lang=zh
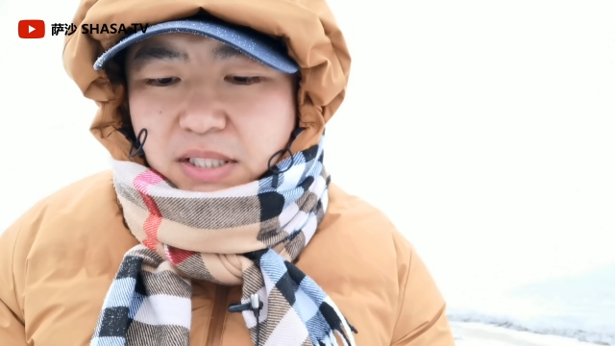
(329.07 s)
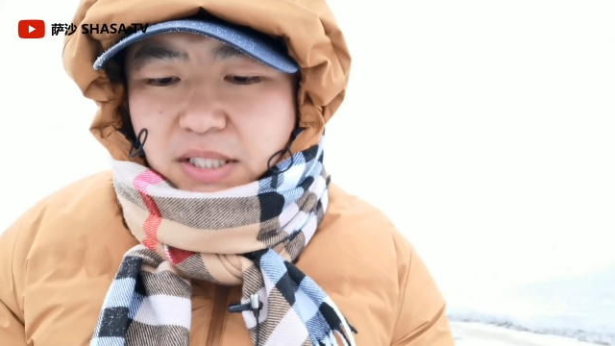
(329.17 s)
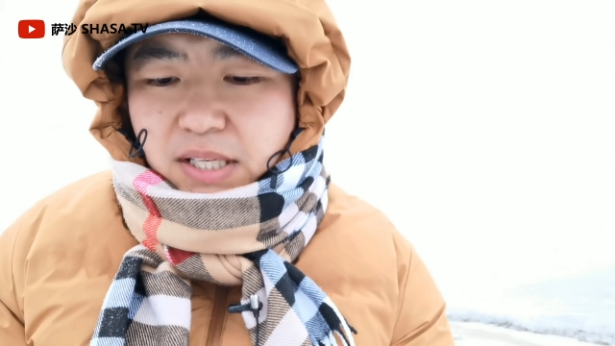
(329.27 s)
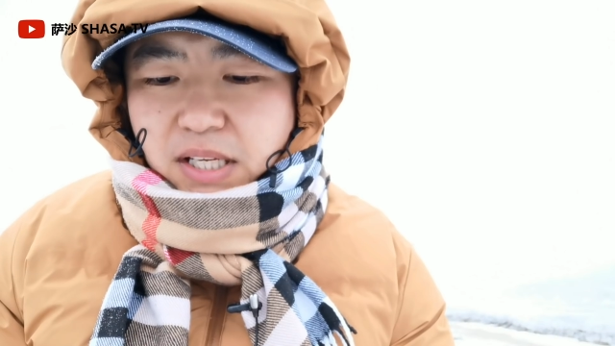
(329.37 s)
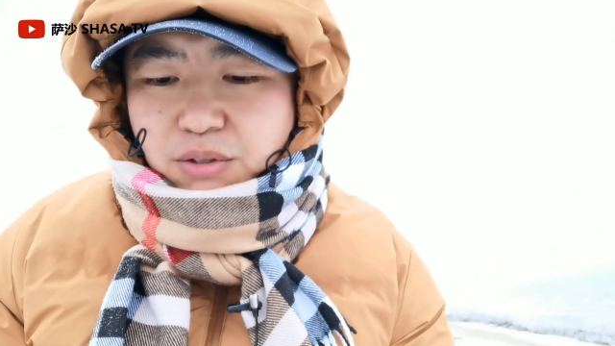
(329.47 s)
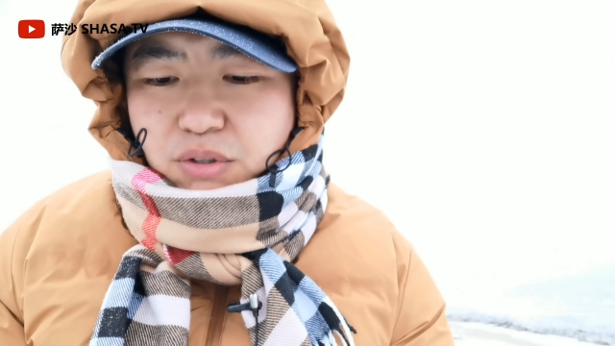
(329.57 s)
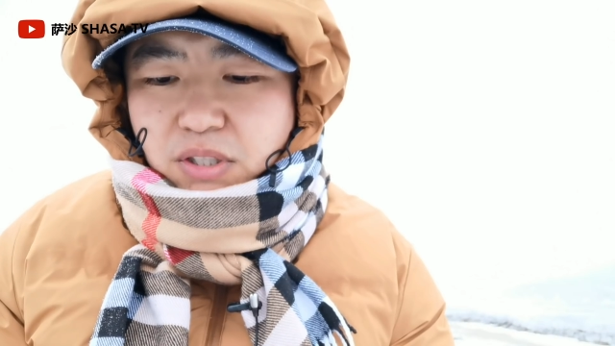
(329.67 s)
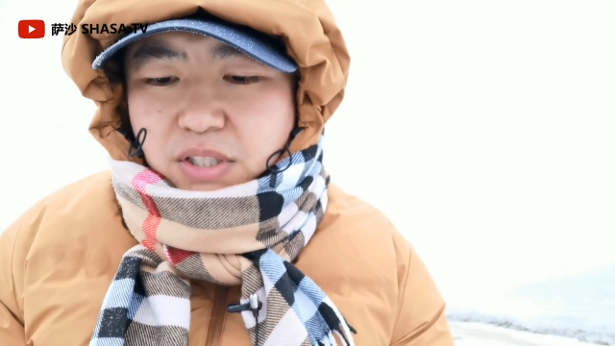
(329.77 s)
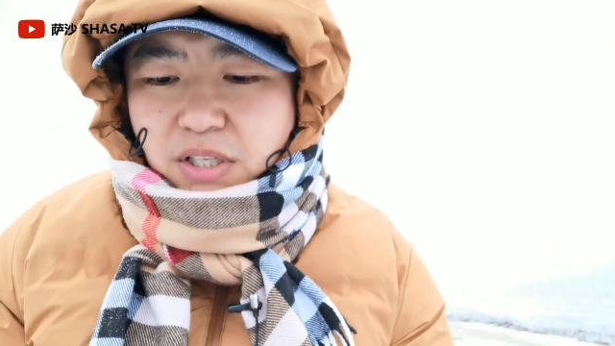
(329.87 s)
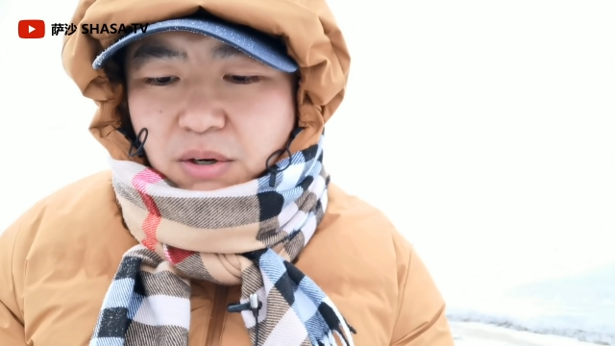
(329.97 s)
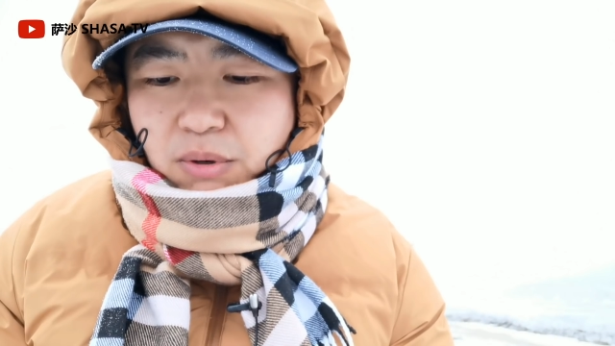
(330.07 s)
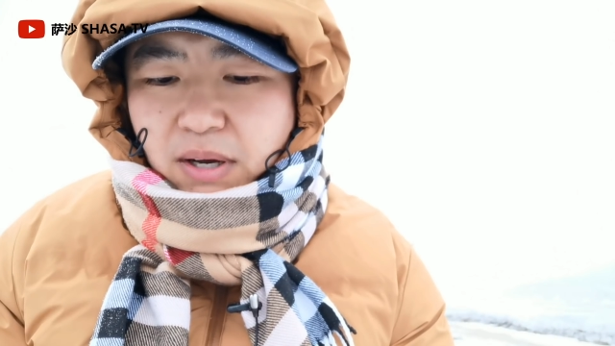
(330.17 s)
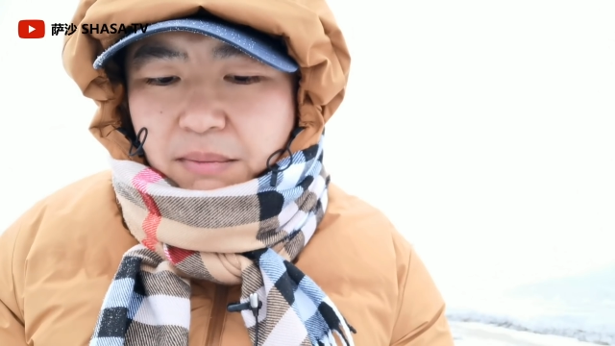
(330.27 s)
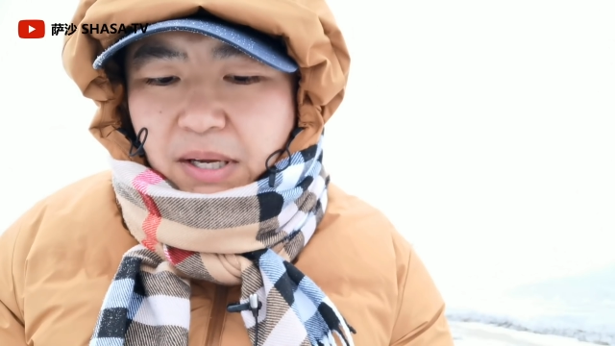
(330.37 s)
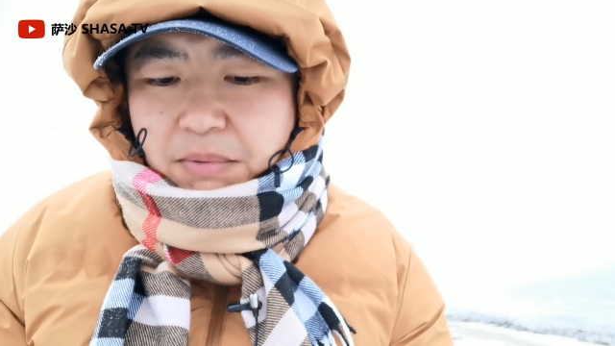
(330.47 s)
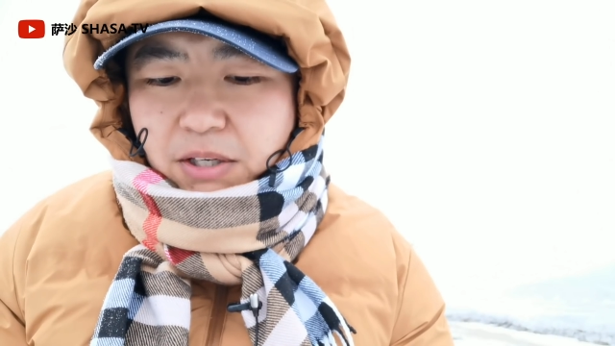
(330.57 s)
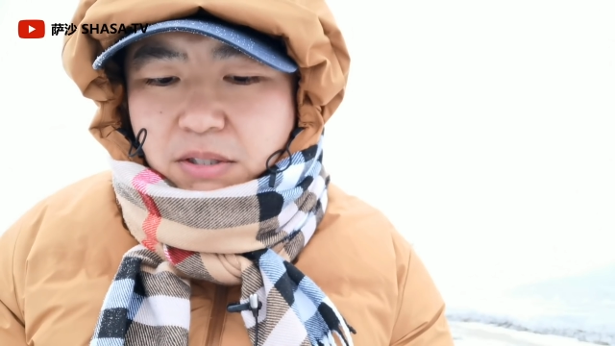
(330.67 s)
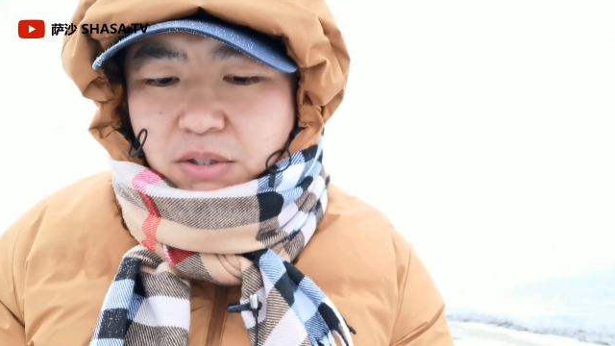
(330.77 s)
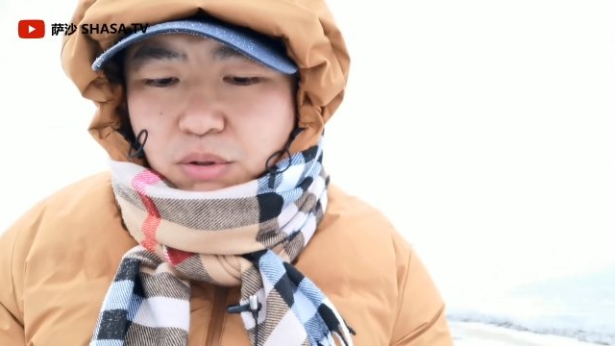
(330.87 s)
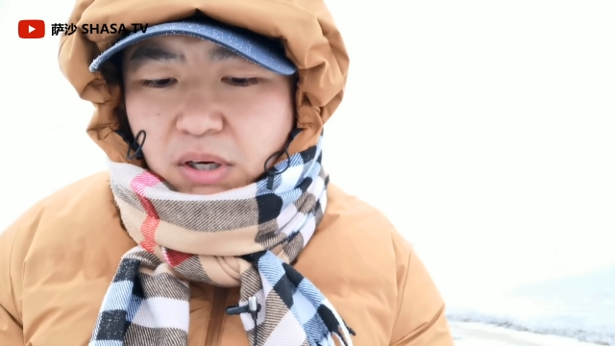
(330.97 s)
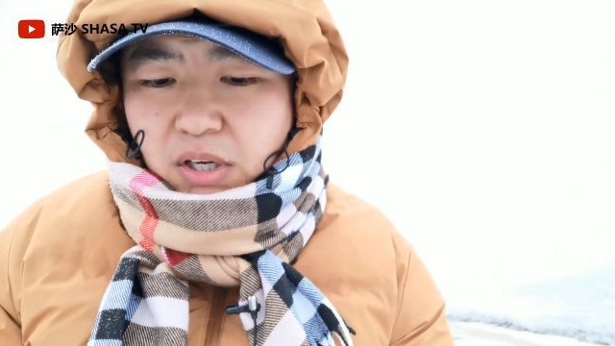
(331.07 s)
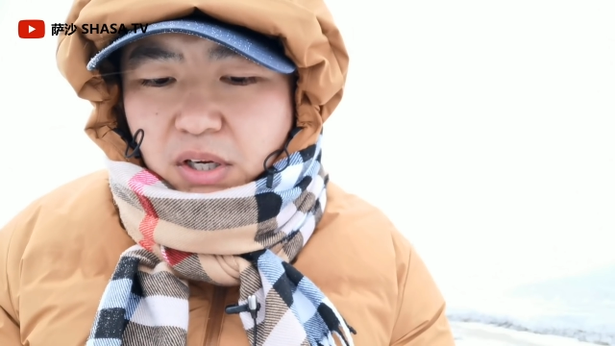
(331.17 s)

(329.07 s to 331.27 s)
今天也举行记者会啊，他表示说，